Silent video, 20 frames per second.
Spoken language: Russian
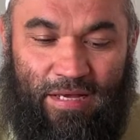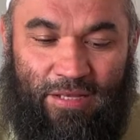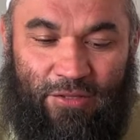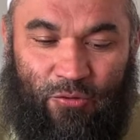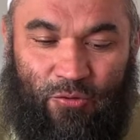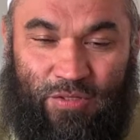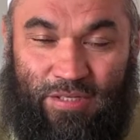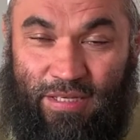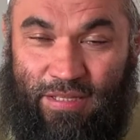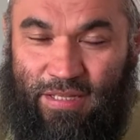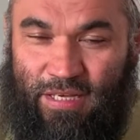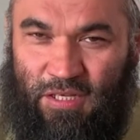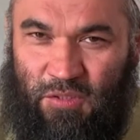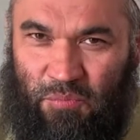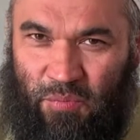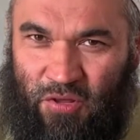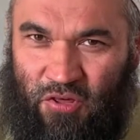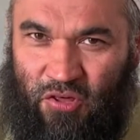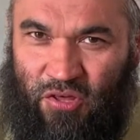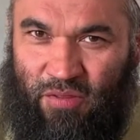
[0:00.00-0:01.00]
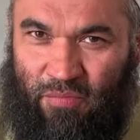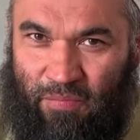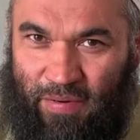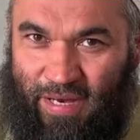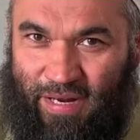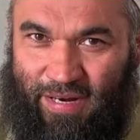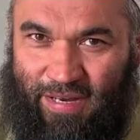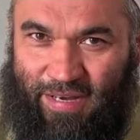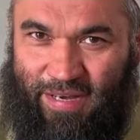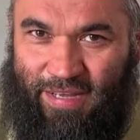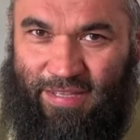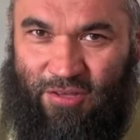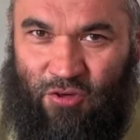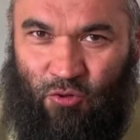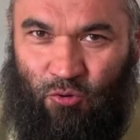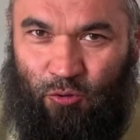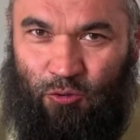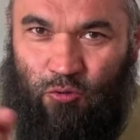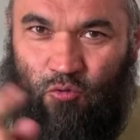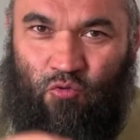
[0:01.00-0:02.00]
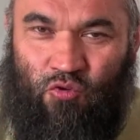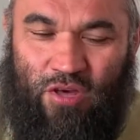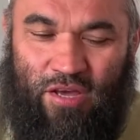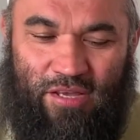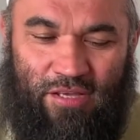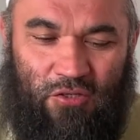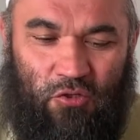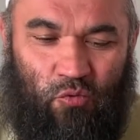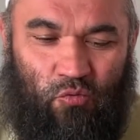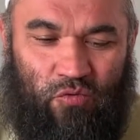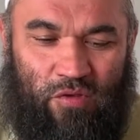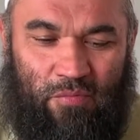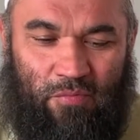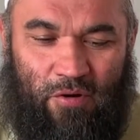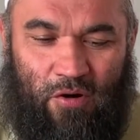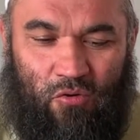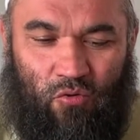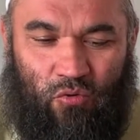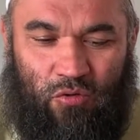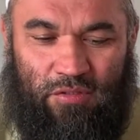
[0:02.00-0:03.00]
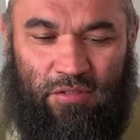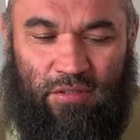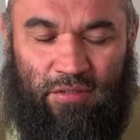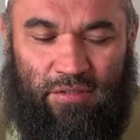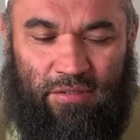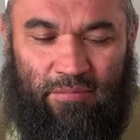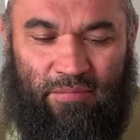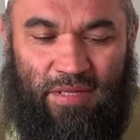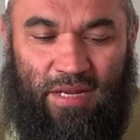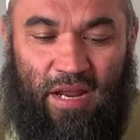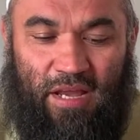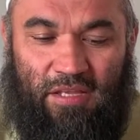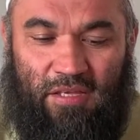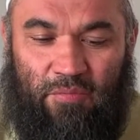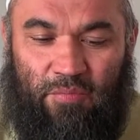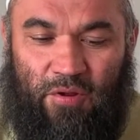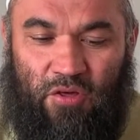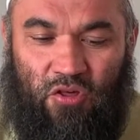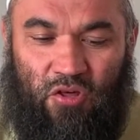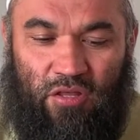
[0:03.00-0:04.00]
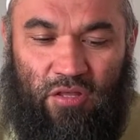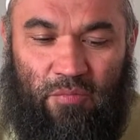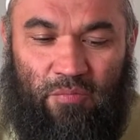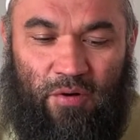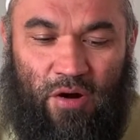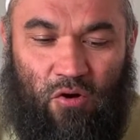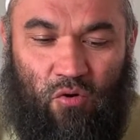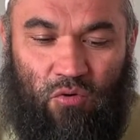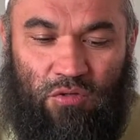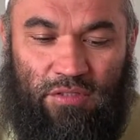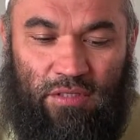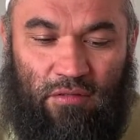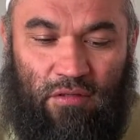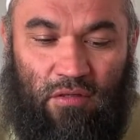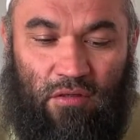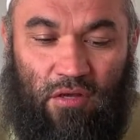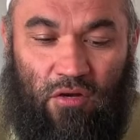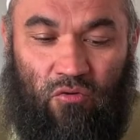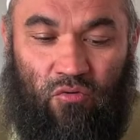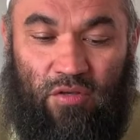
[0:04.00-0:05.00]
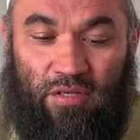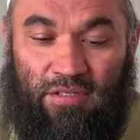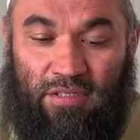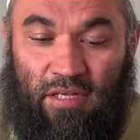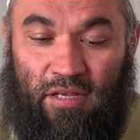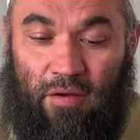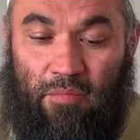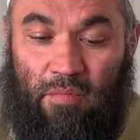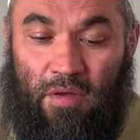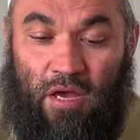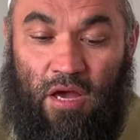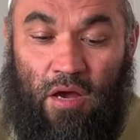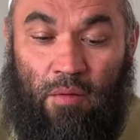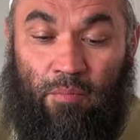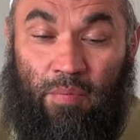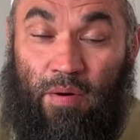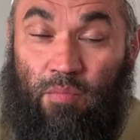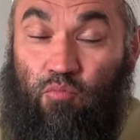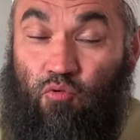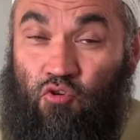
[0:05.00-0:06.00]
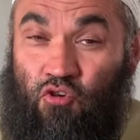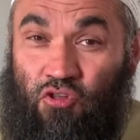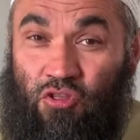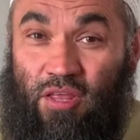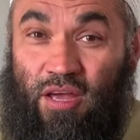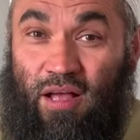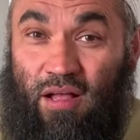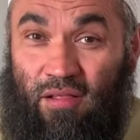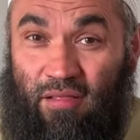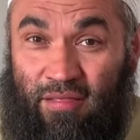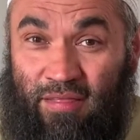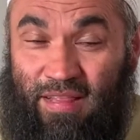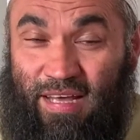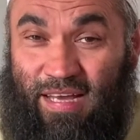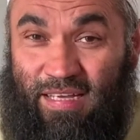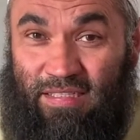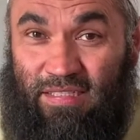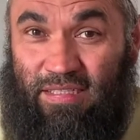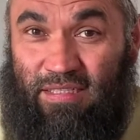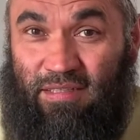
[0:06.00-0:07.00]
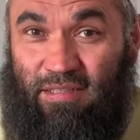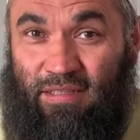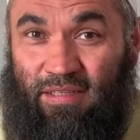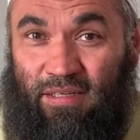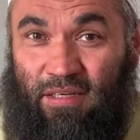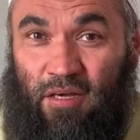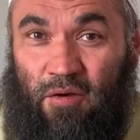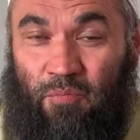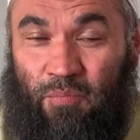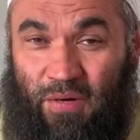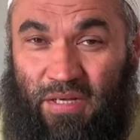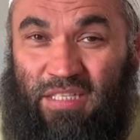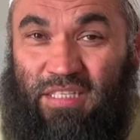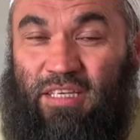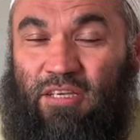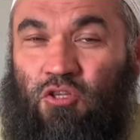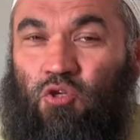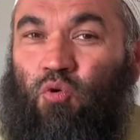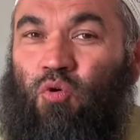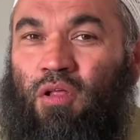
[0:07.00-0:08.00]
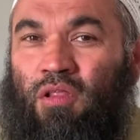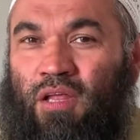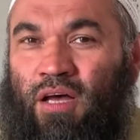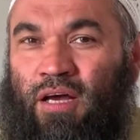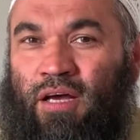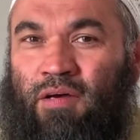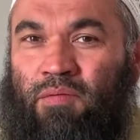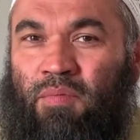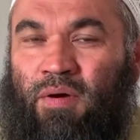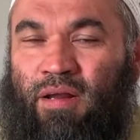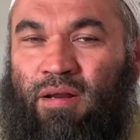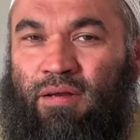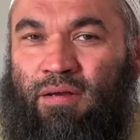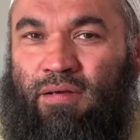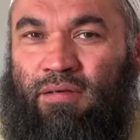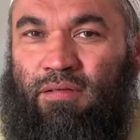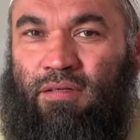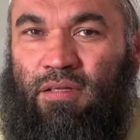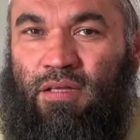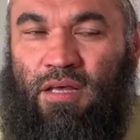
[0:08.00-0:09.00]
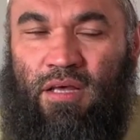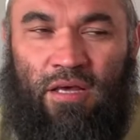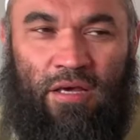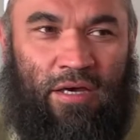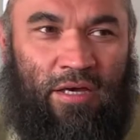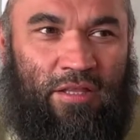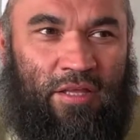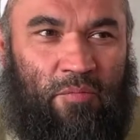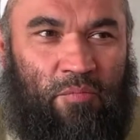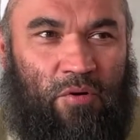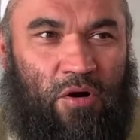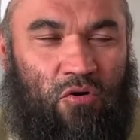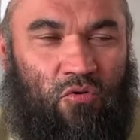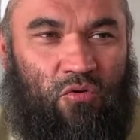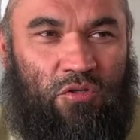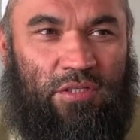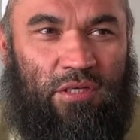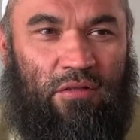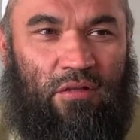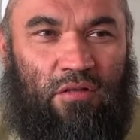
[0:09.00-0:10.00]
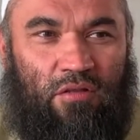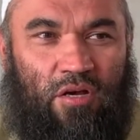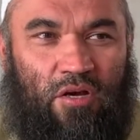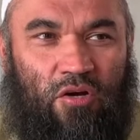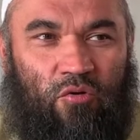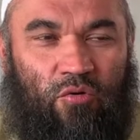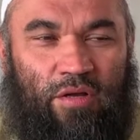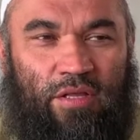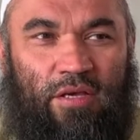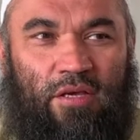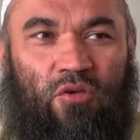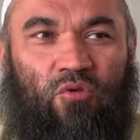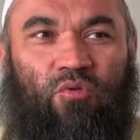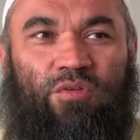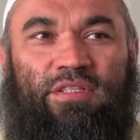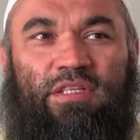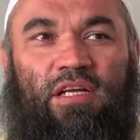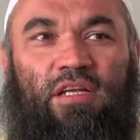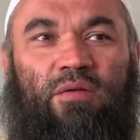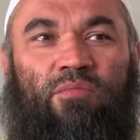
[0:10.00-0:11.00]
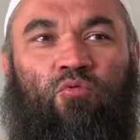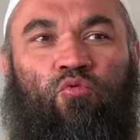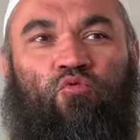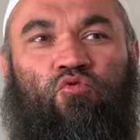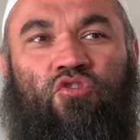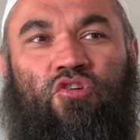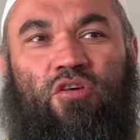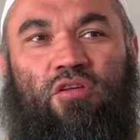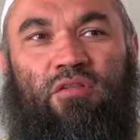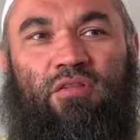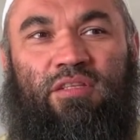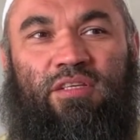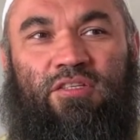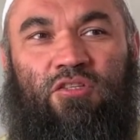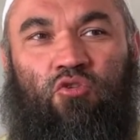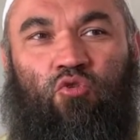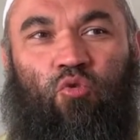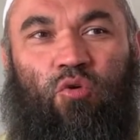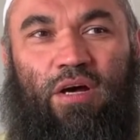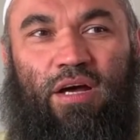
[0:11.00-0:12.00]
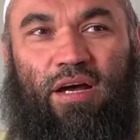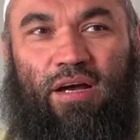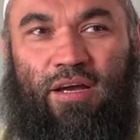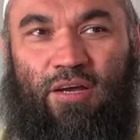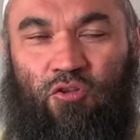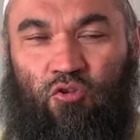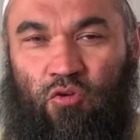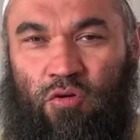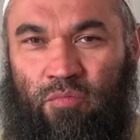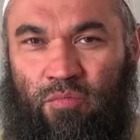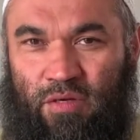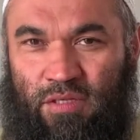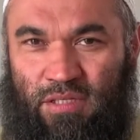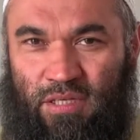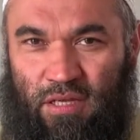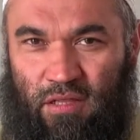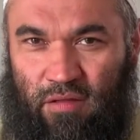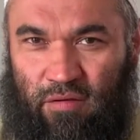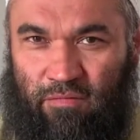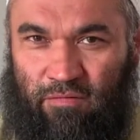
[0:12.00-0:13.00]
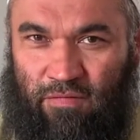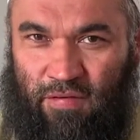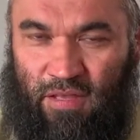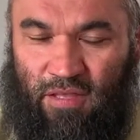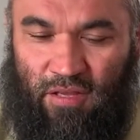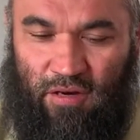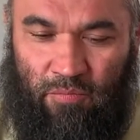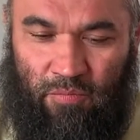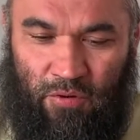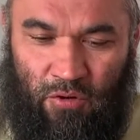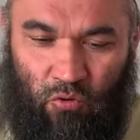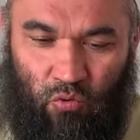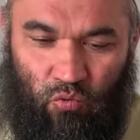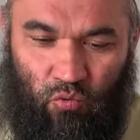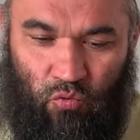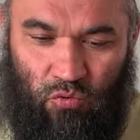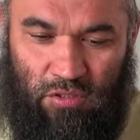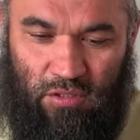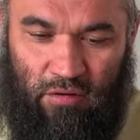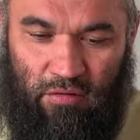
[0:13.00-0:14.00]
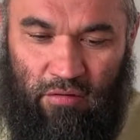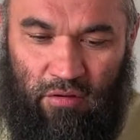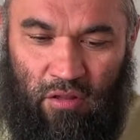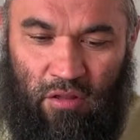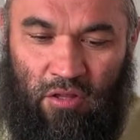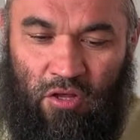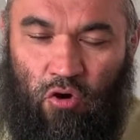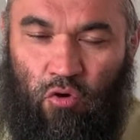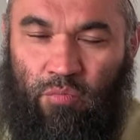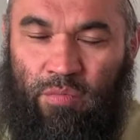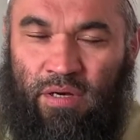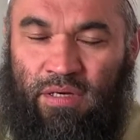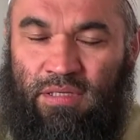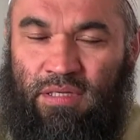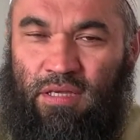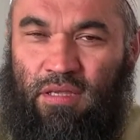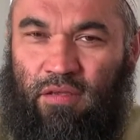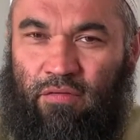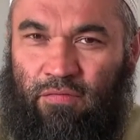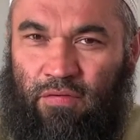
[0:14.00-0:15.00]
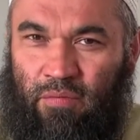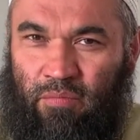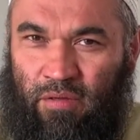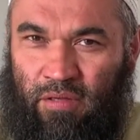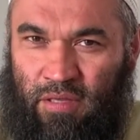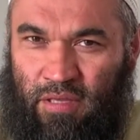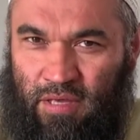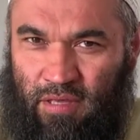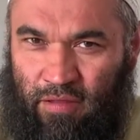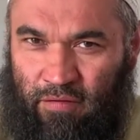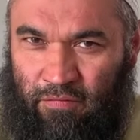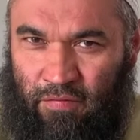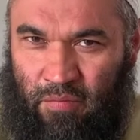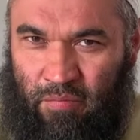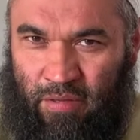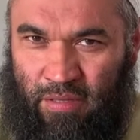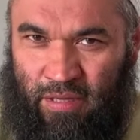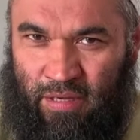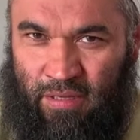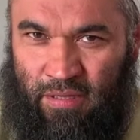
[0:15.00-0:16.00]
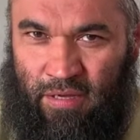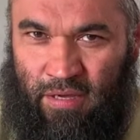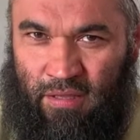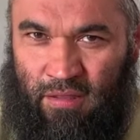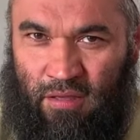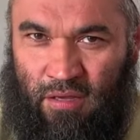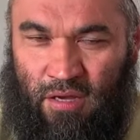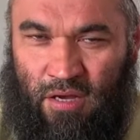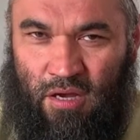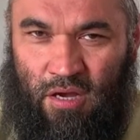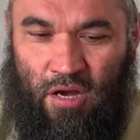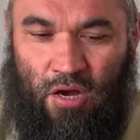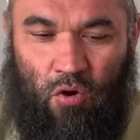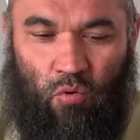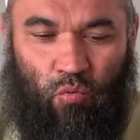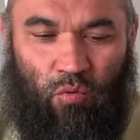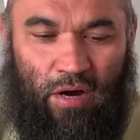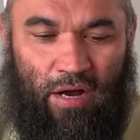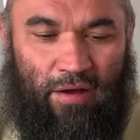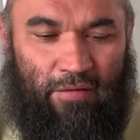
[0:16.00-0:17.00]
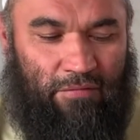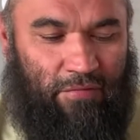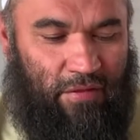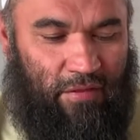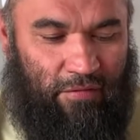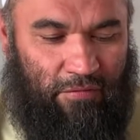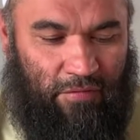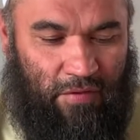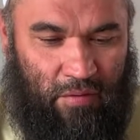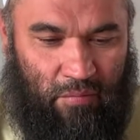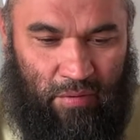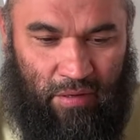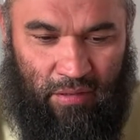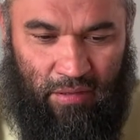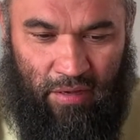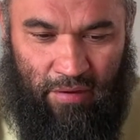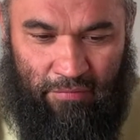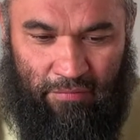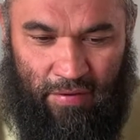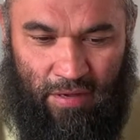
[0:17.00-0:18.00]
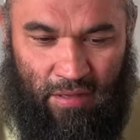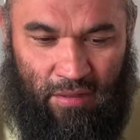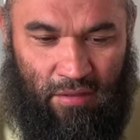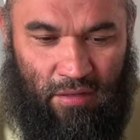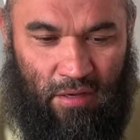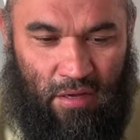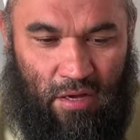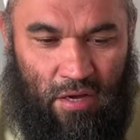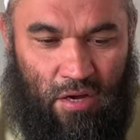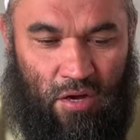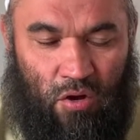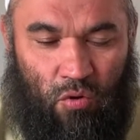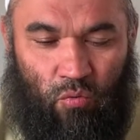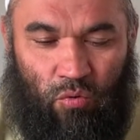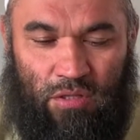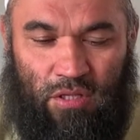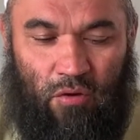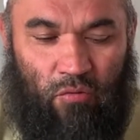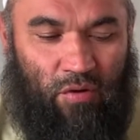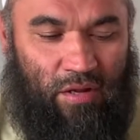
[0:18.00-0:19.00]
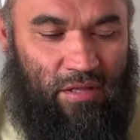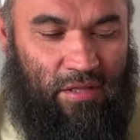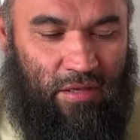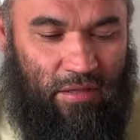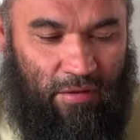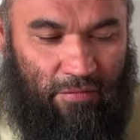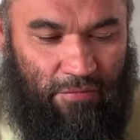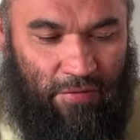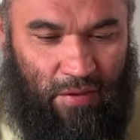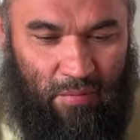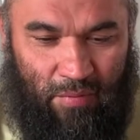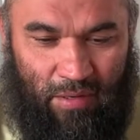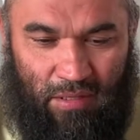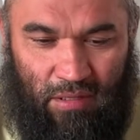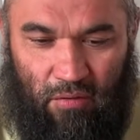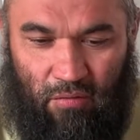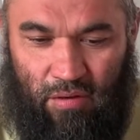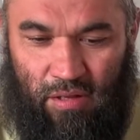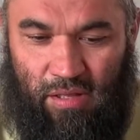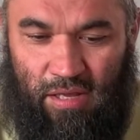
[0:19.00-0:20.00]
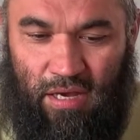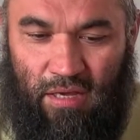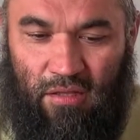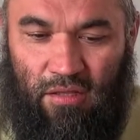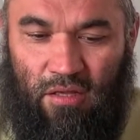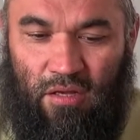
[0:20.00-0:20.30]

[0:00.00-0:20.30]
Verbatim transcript: То есть одна из причин барака это что служение сунни пророка саллаху Третья причина пророк саллаху алейсалям побуждал нас просить у Аллаха барака. Когда пророк, саллаллаху алейхи вассалям, учил нас дуа, который мы делаем в витре, при кунуте, говорил «Аллаху махдини фиман фиман гадайт, ва афина фиман нафайт, ва тавалляна фима тавалляйт,